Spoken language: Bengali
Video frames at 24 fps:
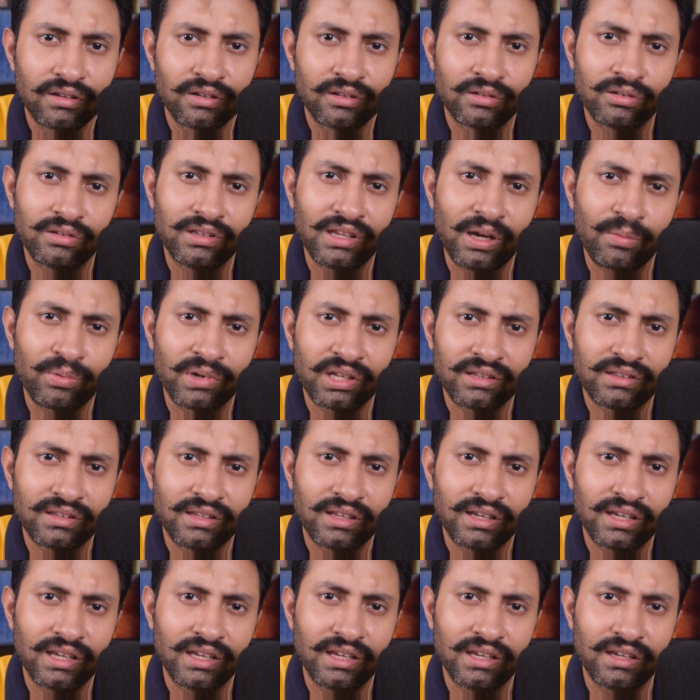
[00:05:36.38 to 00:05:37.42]
যদি আপনার
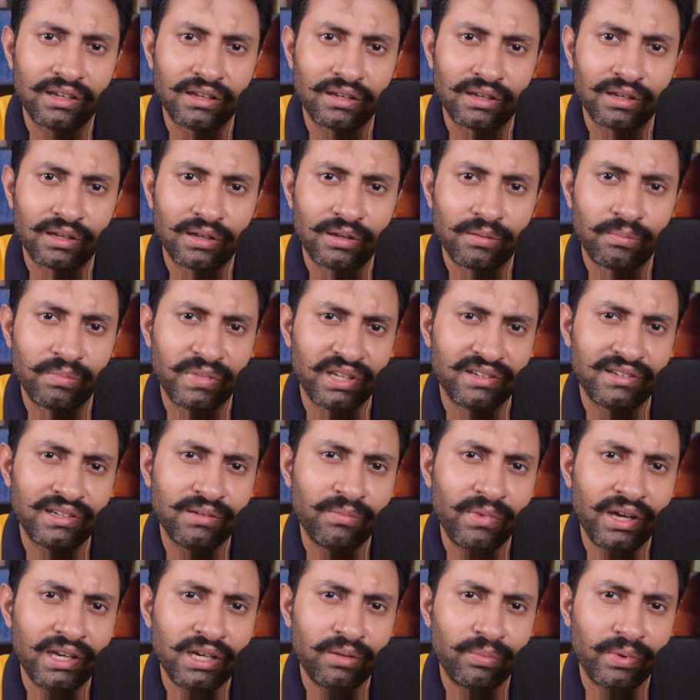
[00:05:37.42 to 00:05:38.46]
থেকে বেশি
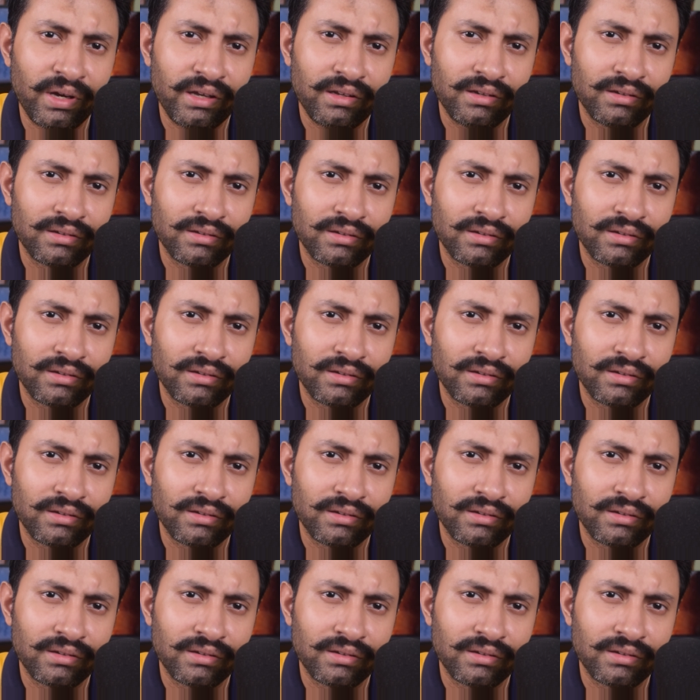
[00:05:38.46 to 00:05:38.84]
মাইনে পায়